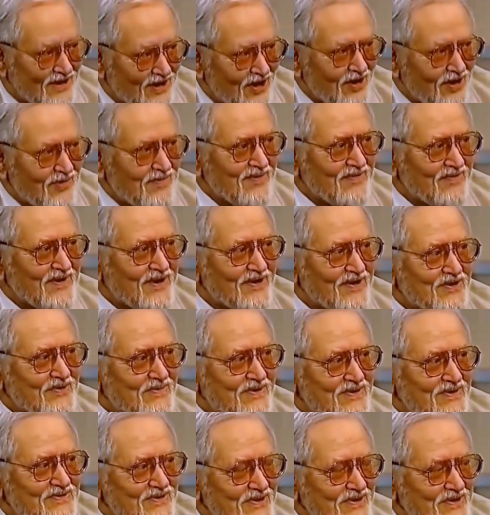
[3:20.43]
glaube, dass ich
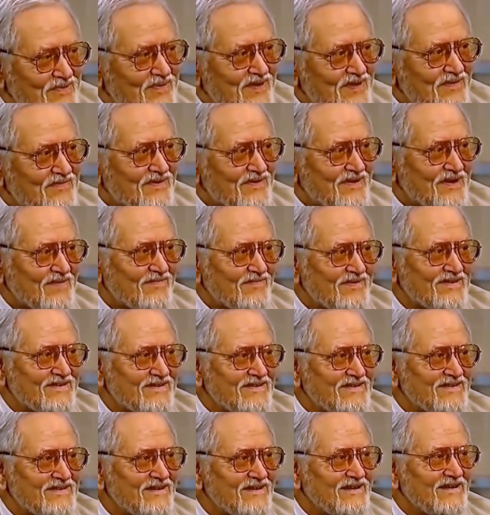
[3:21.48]
überzeugt bin von dem, was Sie
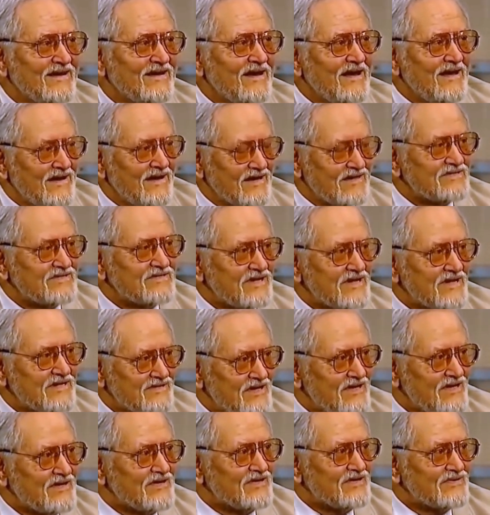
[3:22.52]
sagen. Das ist
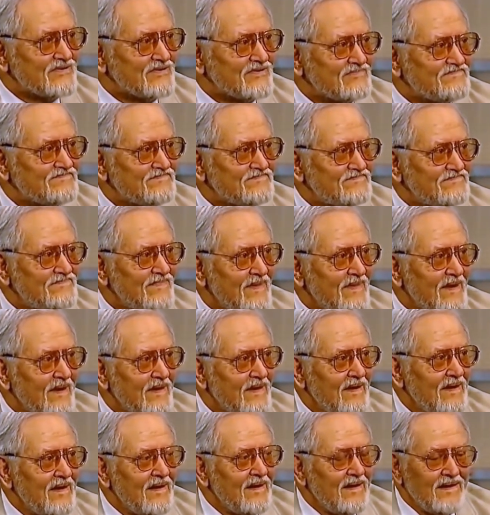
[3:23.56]
tatsächlich so.
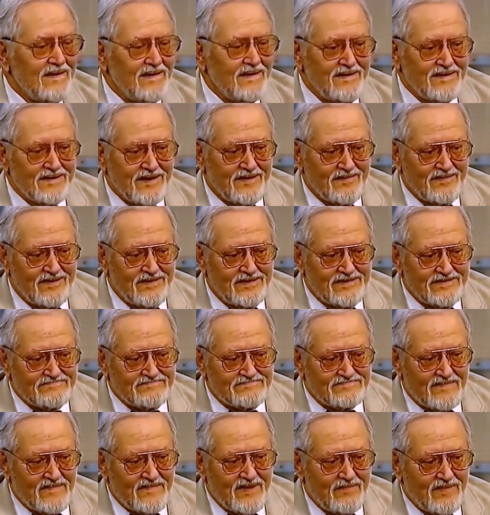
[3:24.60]
Ich habe
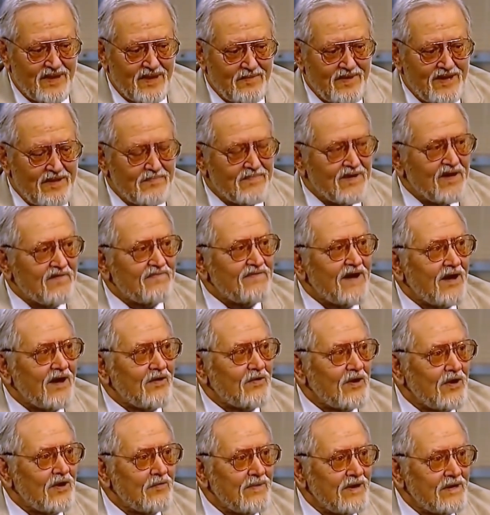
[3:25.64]
in meinem Leben
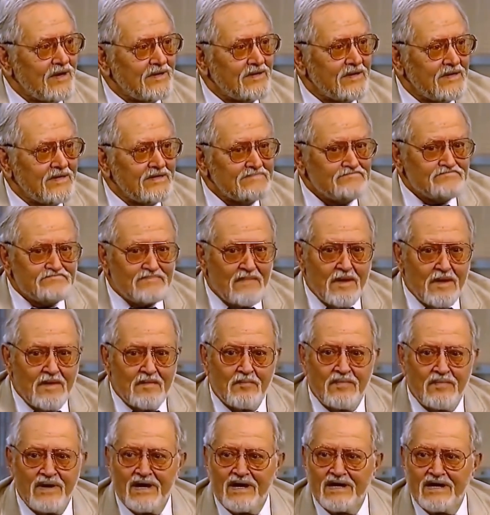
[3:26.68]
Erfahrungen gemacht,
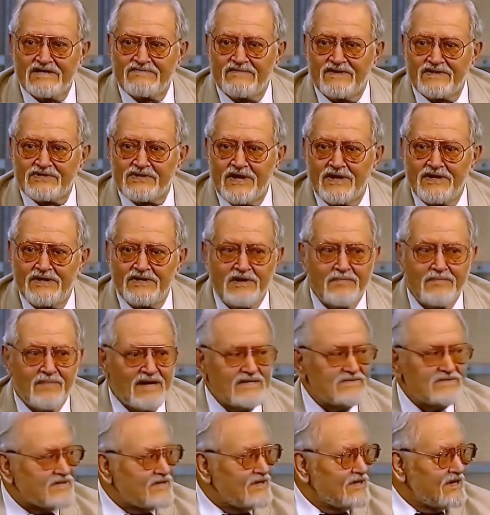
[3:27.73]
mehr als wahrscheinlich die
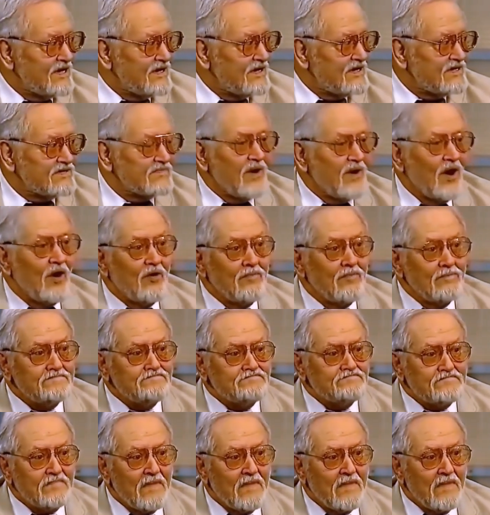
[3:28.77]
meisten hier in diesem Raum.